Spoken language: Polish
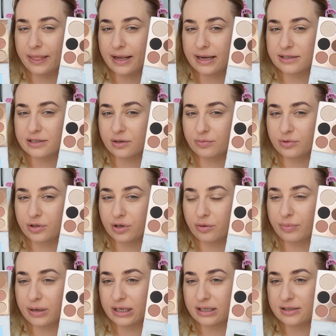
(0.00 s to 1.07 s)
nie są to
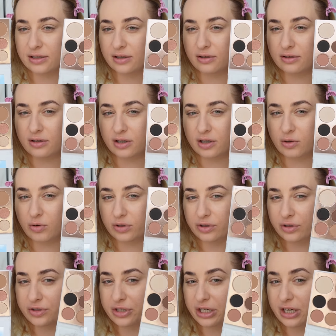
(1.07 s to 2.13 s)
bardzo
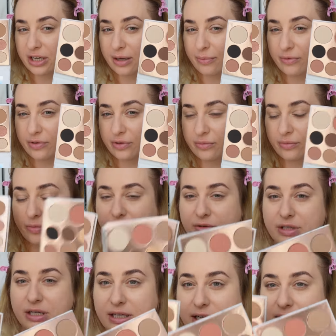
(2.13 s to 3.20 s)
chłodno cienie. Na pewno
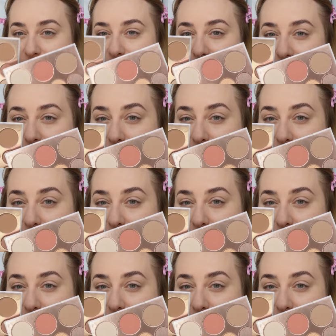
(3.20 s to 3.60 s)
brązer nie jest bardzo